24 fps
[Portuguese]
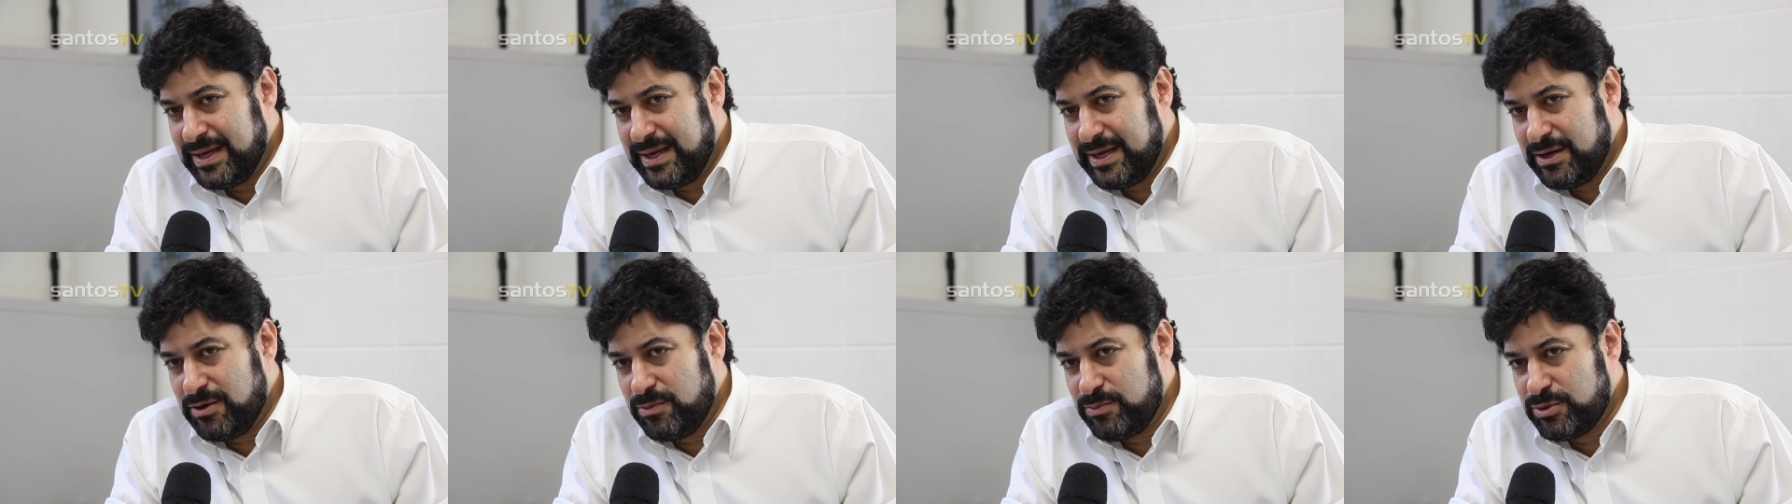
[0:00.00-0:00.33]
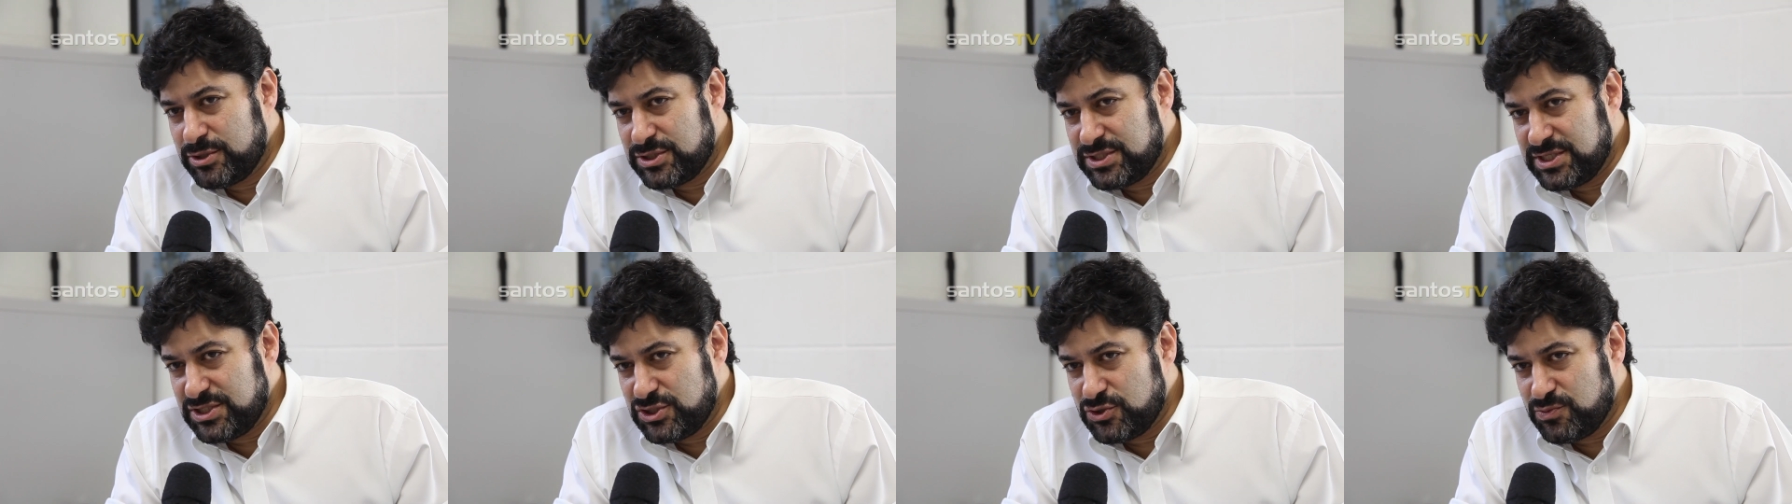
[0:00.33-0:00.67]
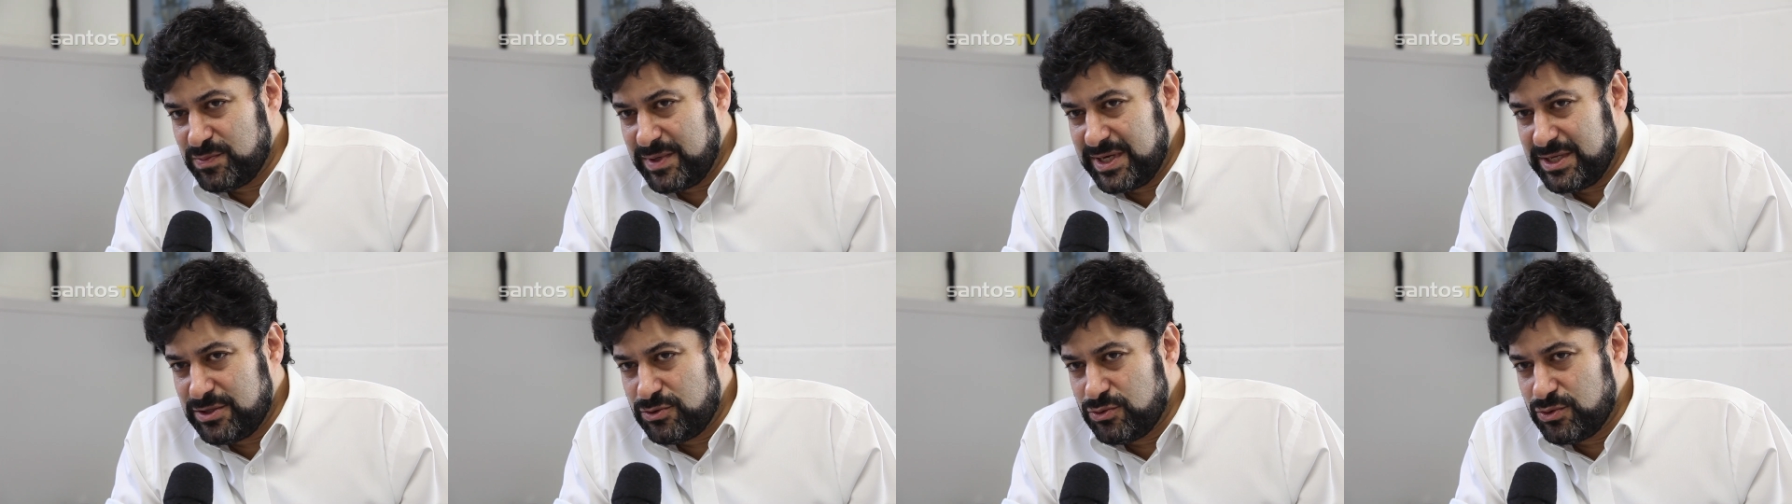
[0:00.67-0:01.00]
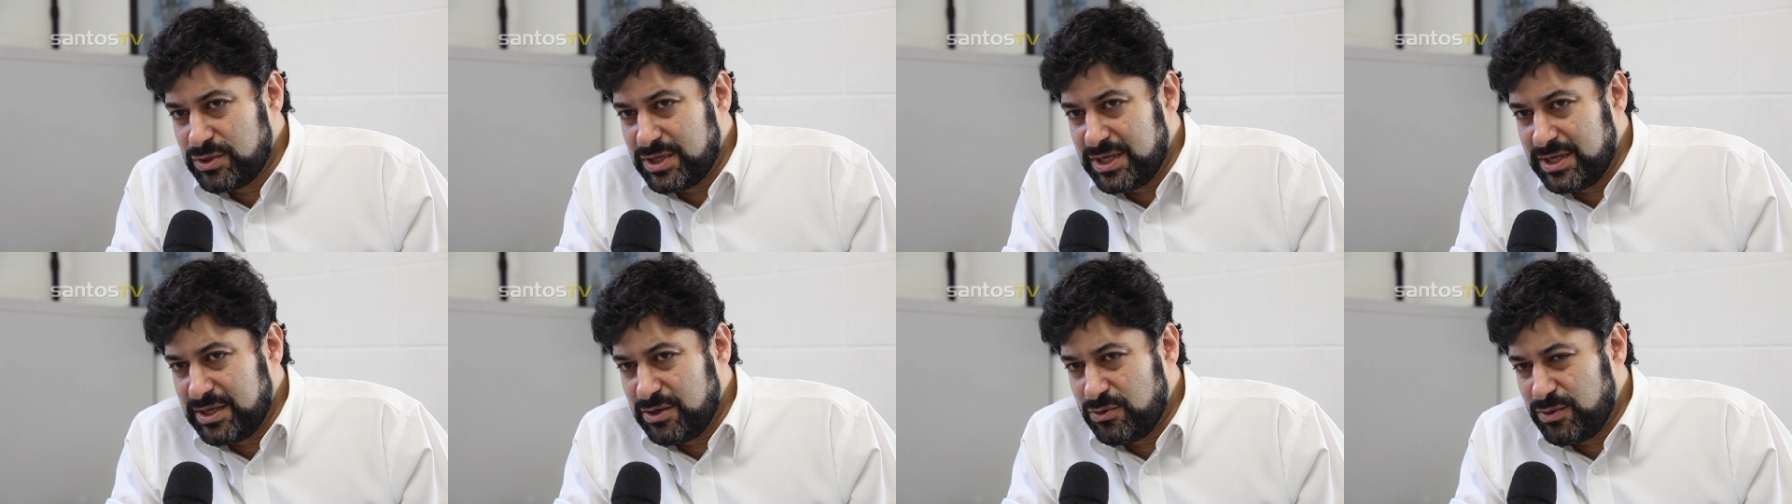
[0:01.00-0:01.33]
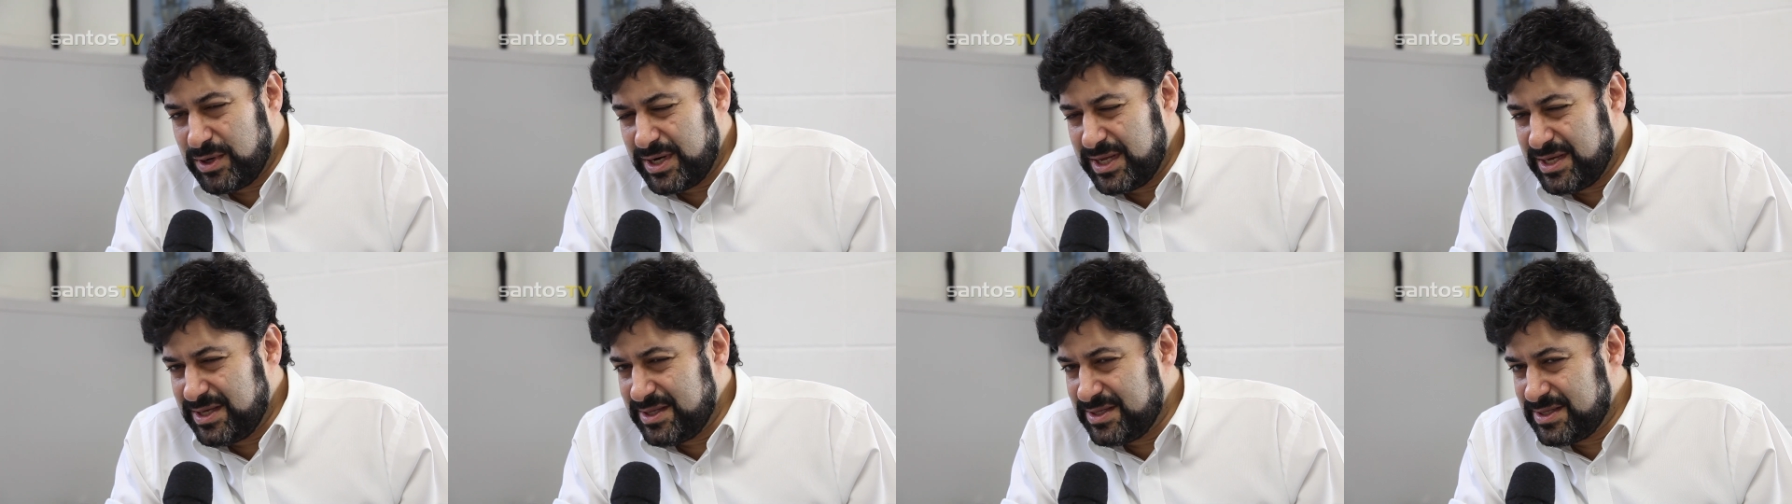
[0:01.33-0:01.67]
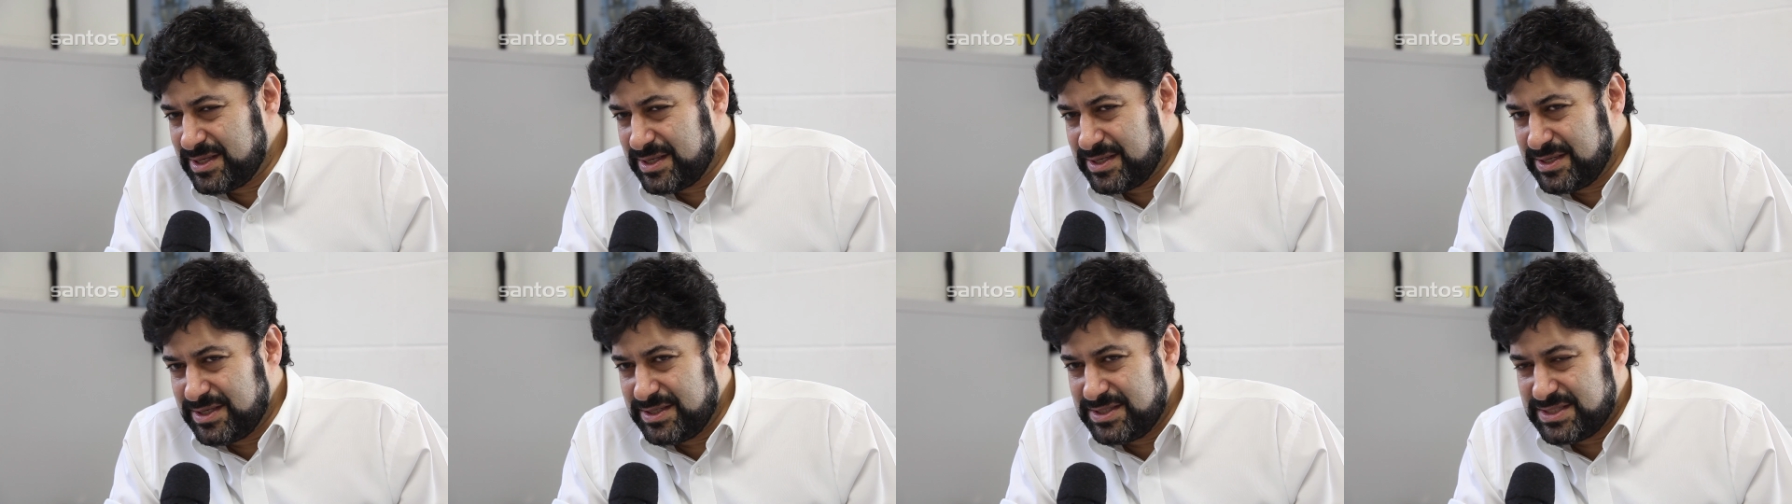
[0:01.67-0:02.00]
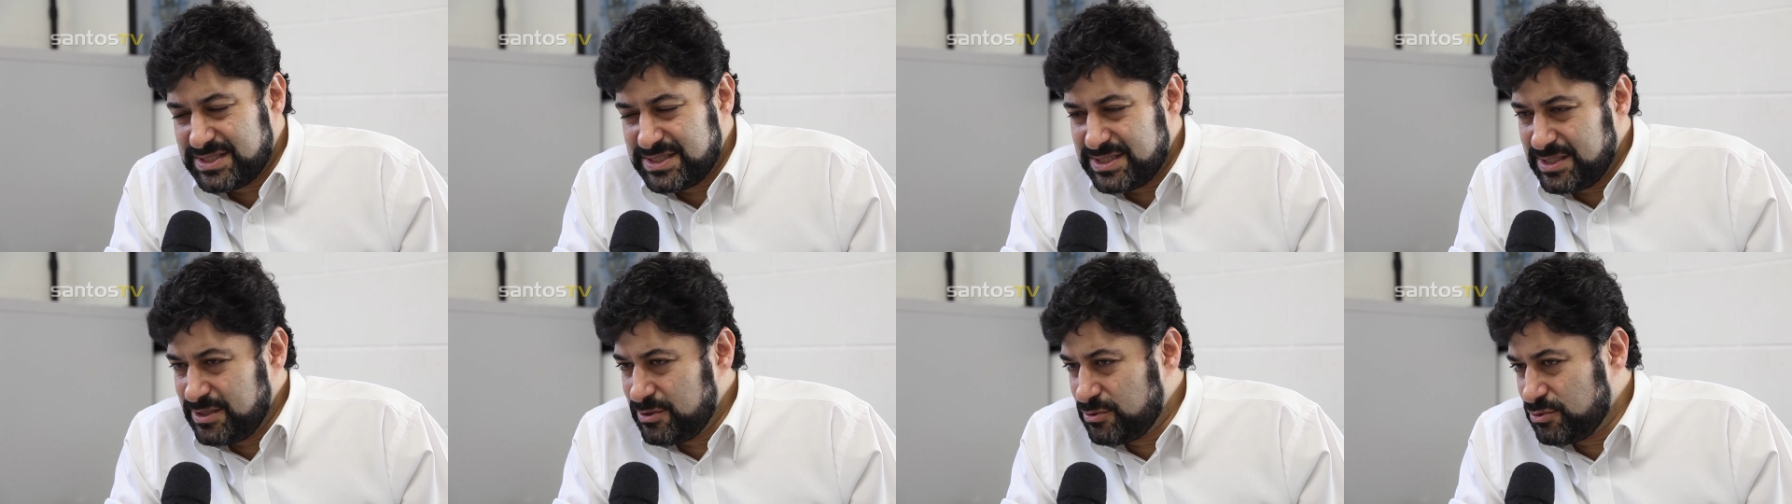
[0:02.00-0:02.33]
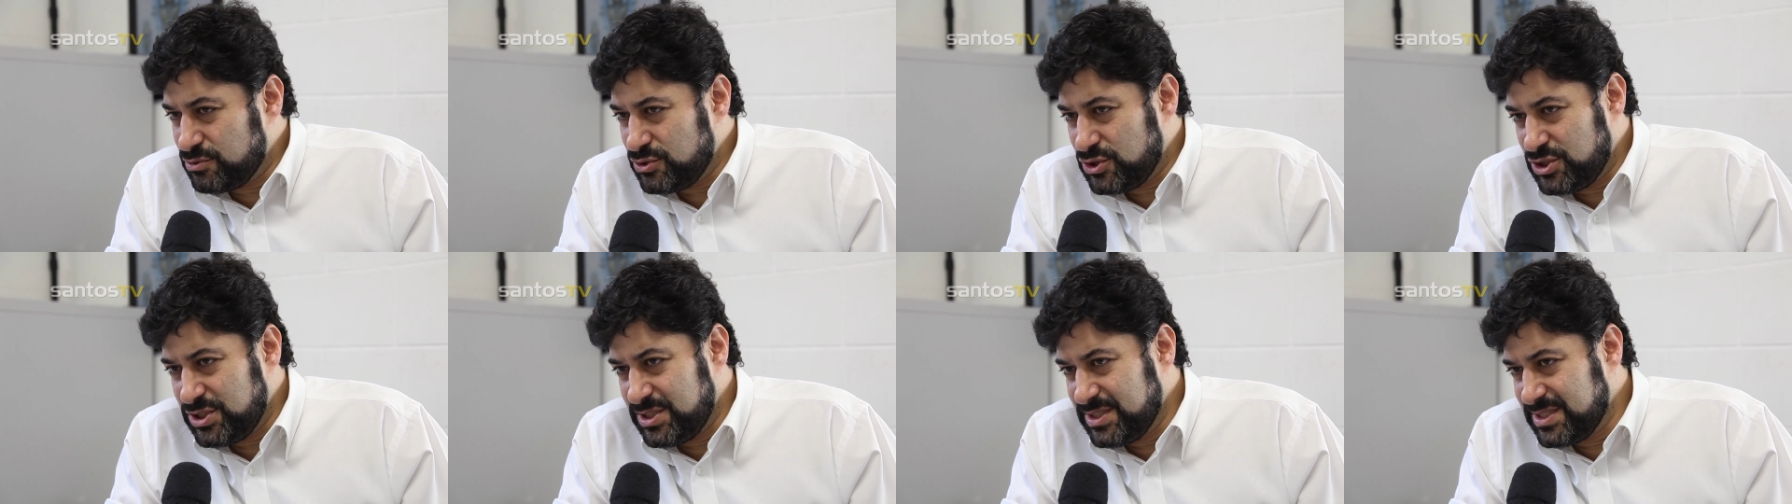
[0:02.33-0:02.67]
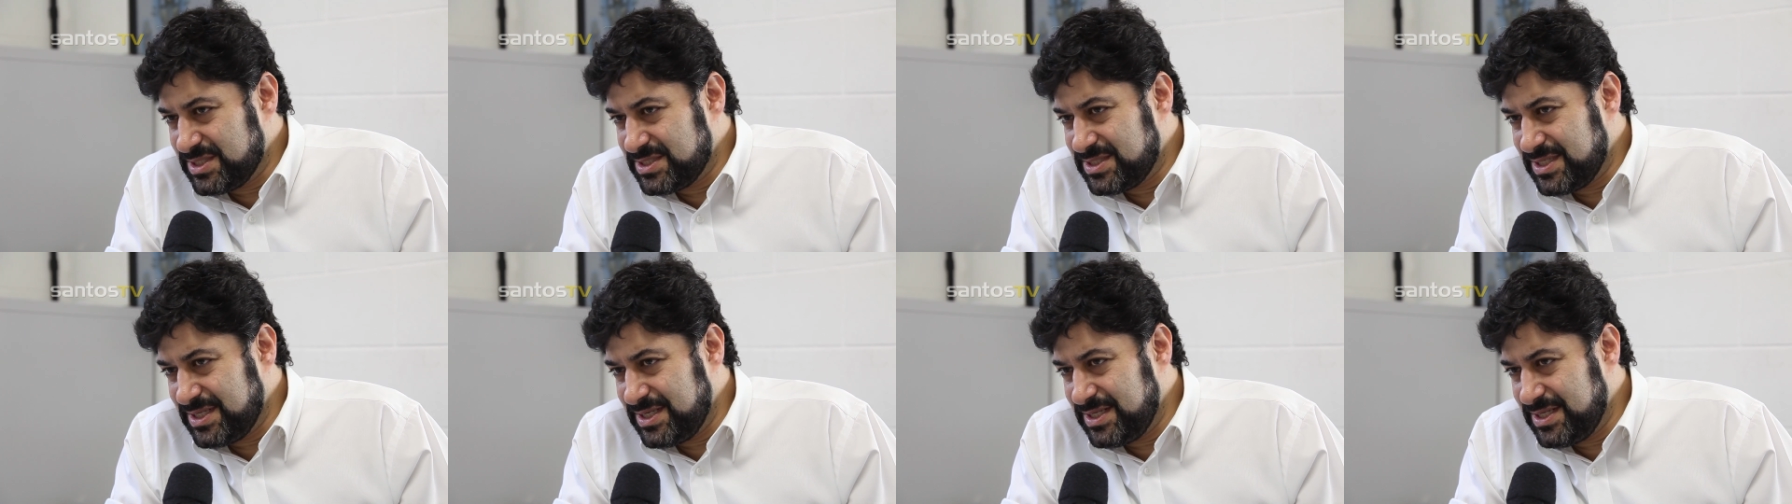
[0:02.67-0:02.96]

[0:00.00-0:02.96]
é um procedimento que em 45 dias,